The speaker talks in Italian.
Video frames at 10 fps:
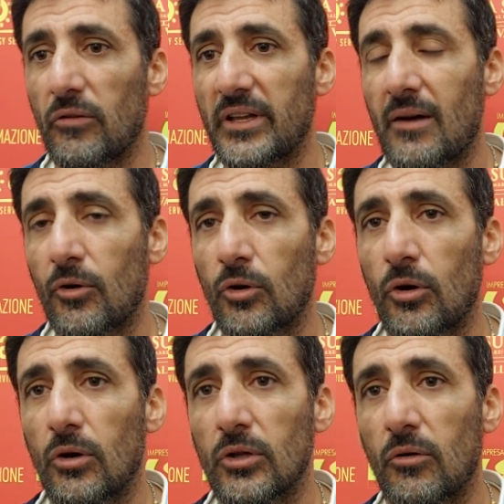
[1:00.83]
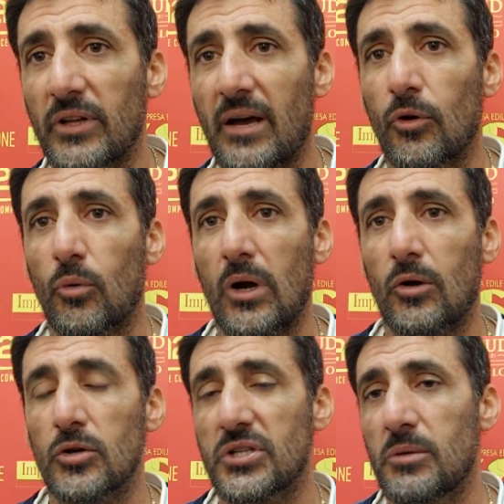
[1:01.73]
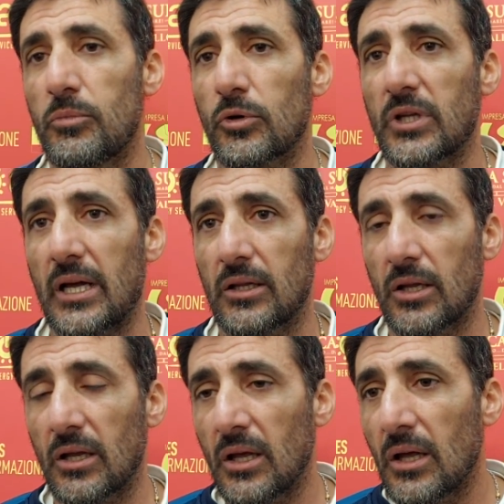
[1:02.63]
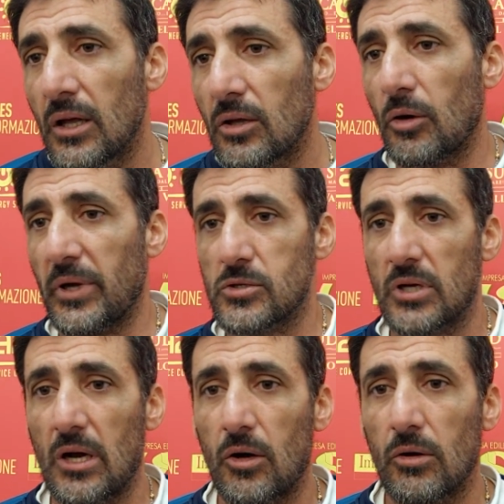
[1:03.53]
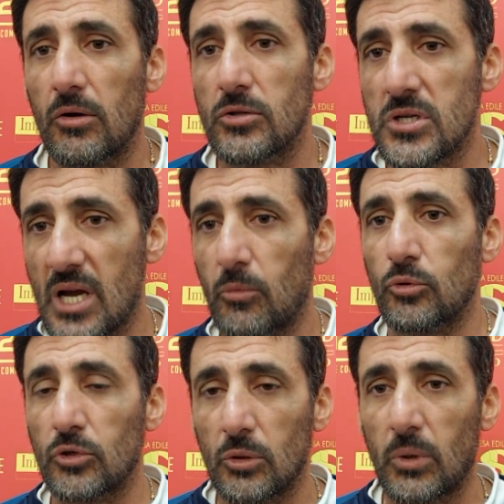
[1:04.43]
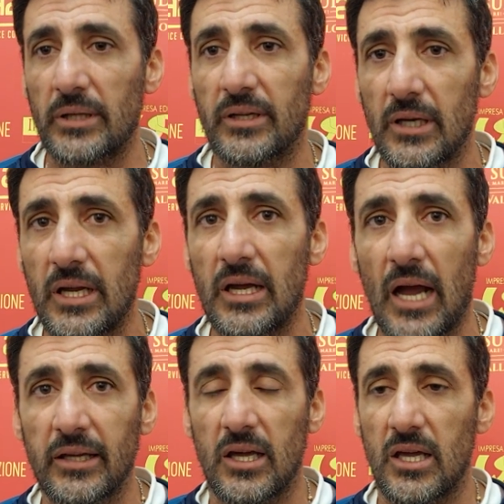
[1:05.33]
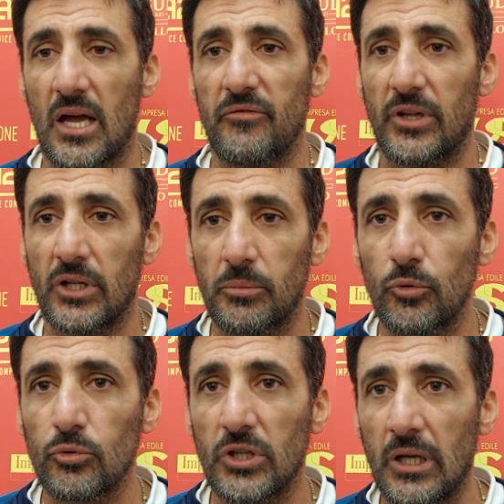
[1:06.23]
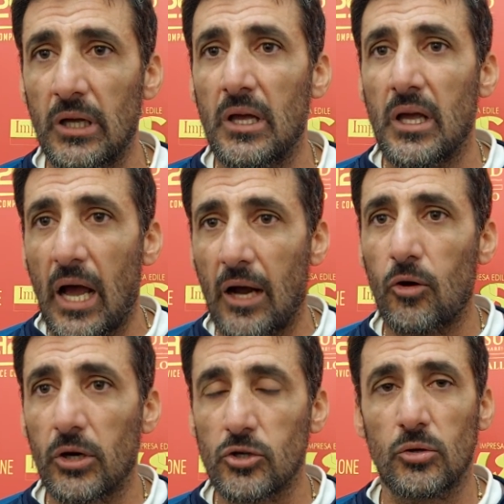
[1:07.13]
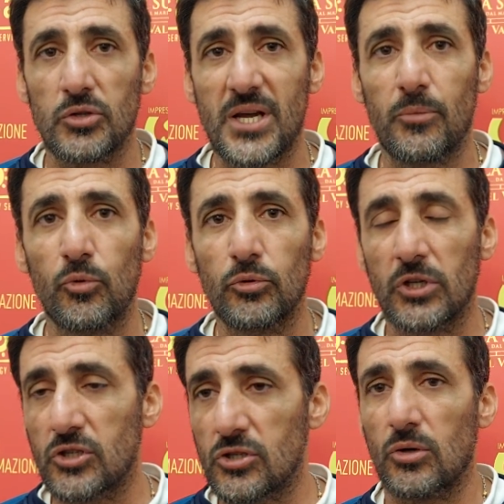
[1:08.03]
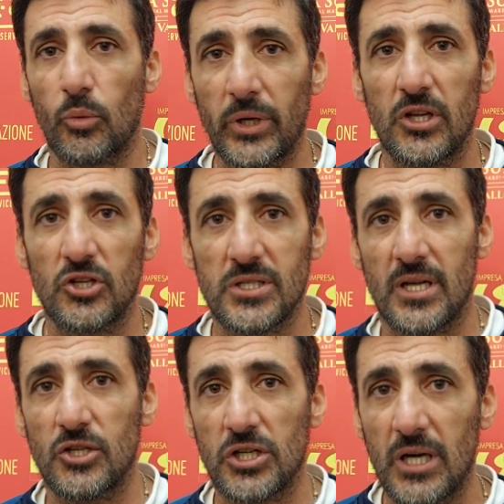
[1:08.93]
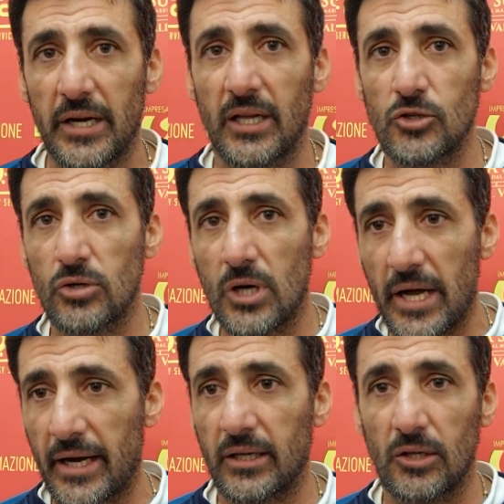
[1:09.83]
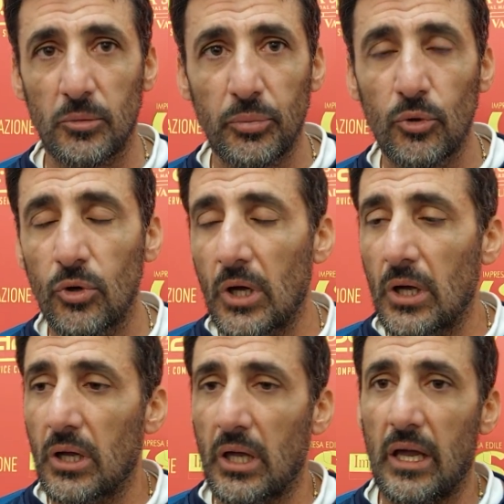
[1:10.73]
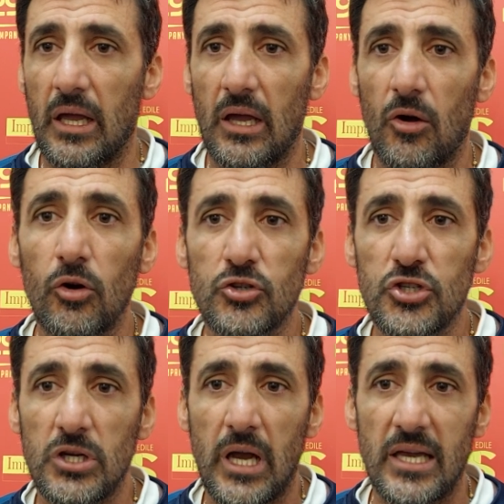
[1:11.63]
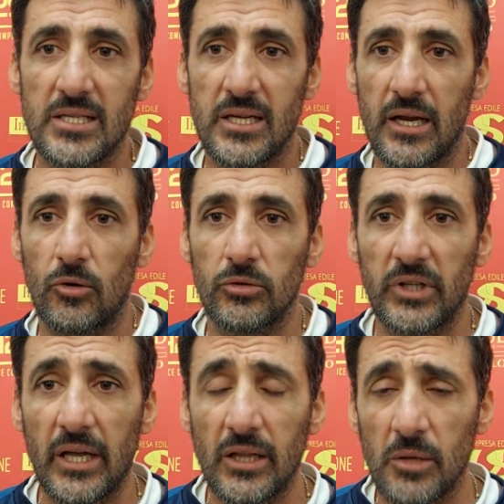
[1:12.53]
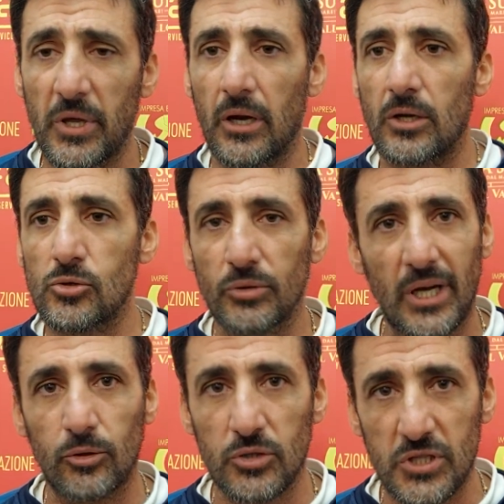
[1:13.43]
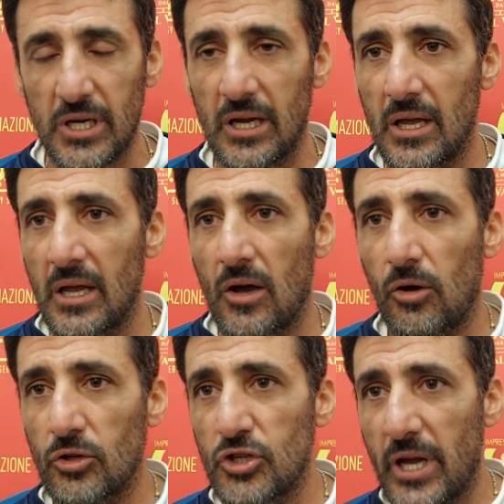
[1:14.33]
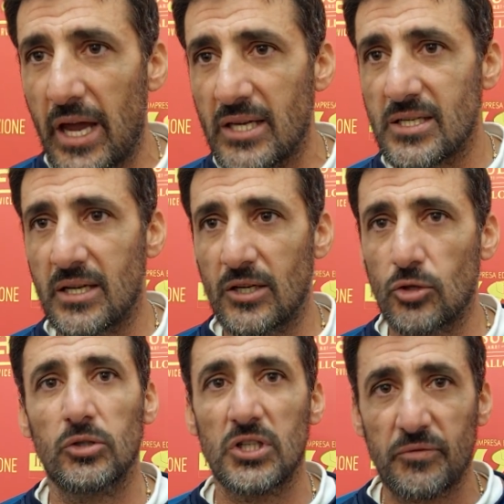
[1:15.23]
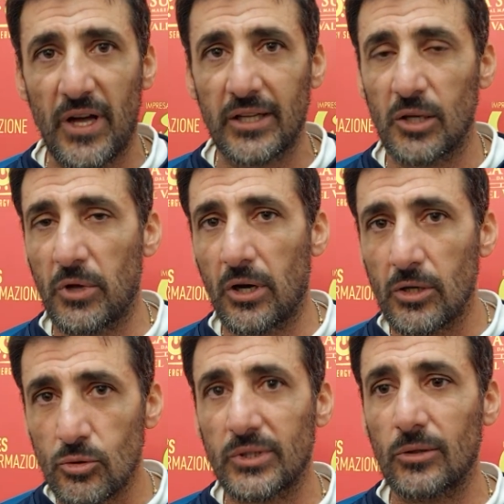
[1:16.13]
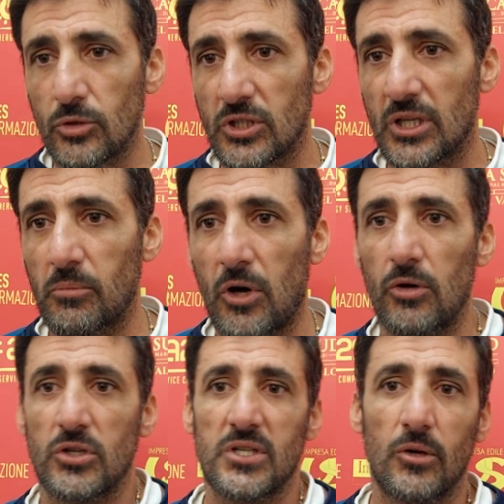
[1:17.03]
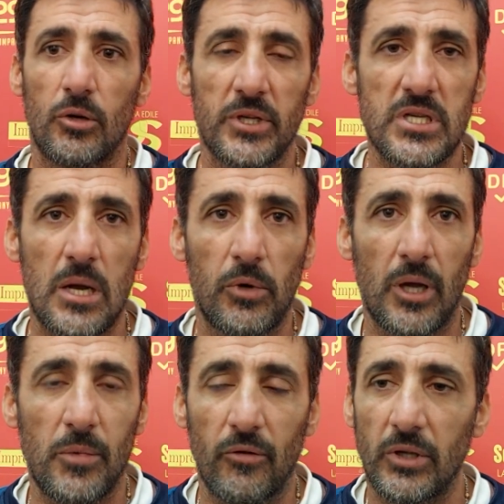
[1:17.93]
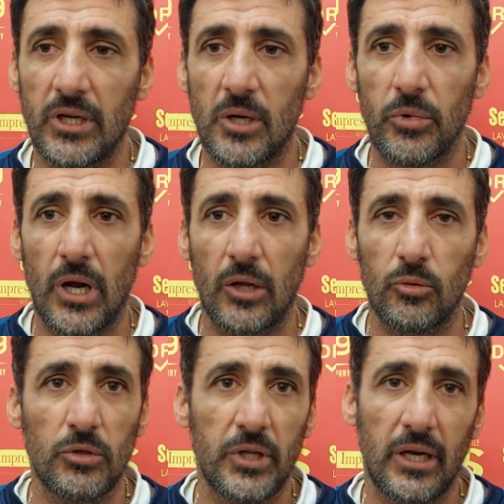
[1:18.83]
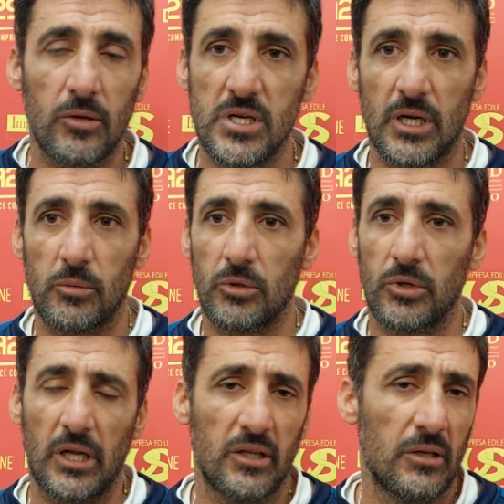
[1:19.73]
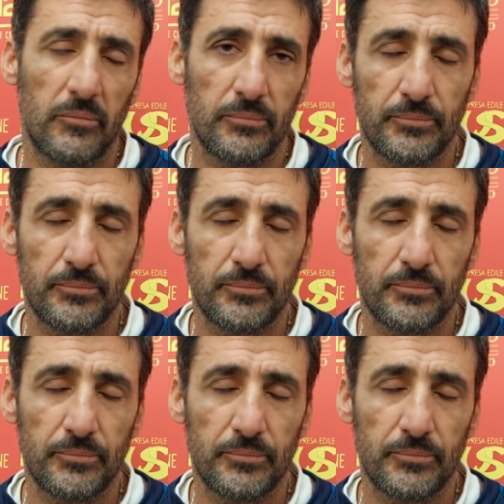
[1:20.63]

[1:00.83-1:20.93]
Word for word: dove, davano, dove, davano, qualcosa di importante. Io penso che ancora oggi siamo tutti quanti lì, anche chi ha 20 punti, ancora ci sono 6 punti, ci sono 15-16 gare da giocare, anche di più. Eh, oggi essere contenti per il risultato sì, oggi essere soddisfatti per il risultato sì, ma oggi se noi pensiamo che abbiamo vinto il campionato vuol dire che non si è capito niente.